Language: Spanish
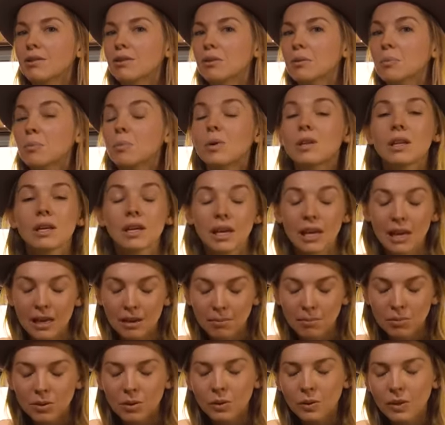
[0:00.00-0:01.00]
mucha gente
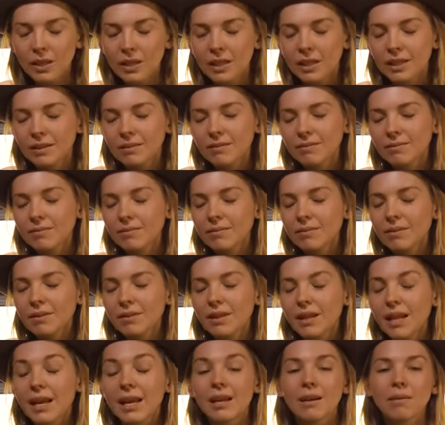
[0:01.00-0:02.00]
cuando va de camping.
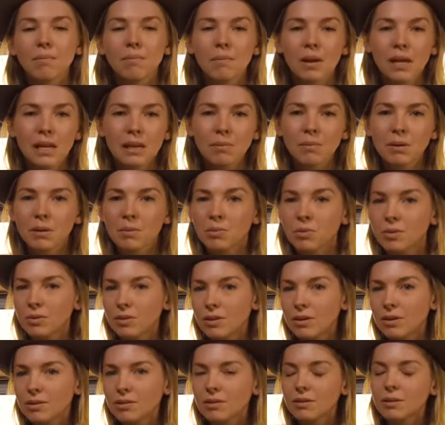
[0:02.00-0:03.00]

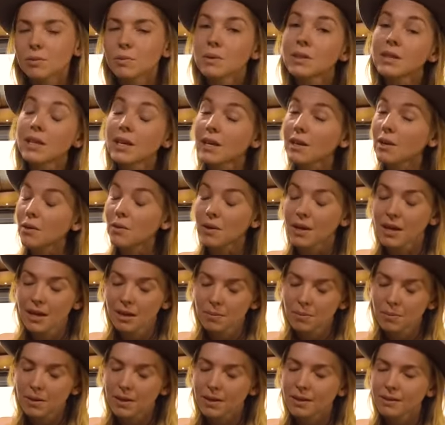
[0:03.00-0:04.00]
Entonces, como sea que
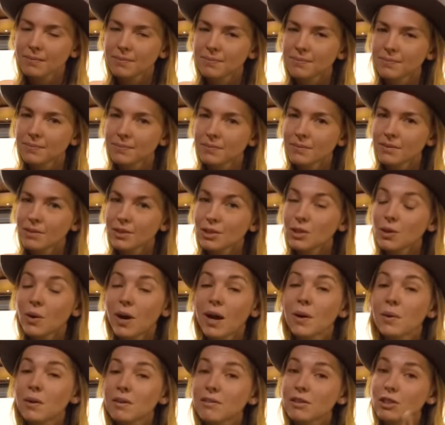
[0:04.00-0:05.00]
vayas al baño cuando vas
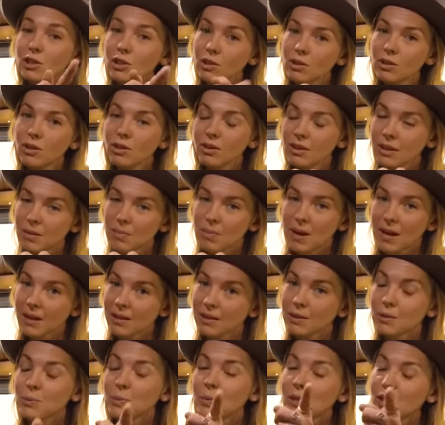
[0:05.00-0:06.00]
de campamento,
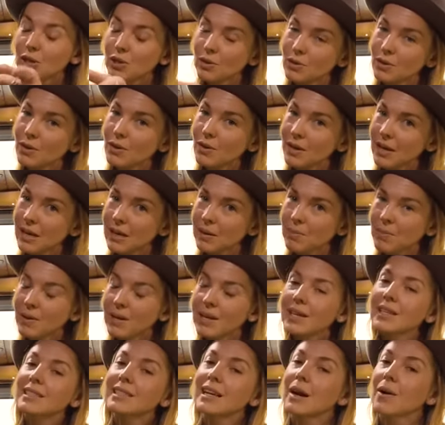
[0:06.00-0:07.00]
así es como yo voy
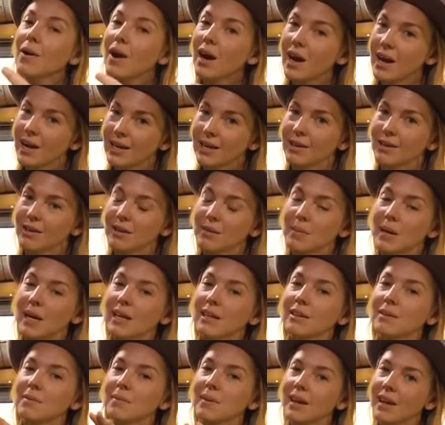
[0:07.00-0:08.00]
al baño todos los
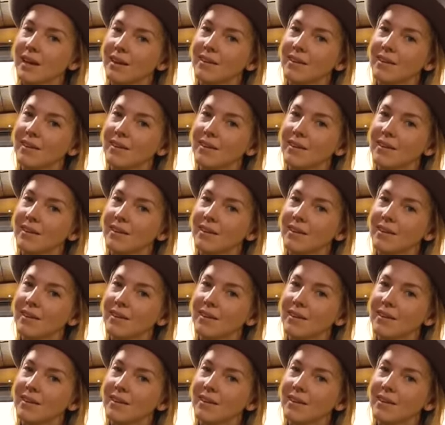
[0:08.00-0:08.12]
días.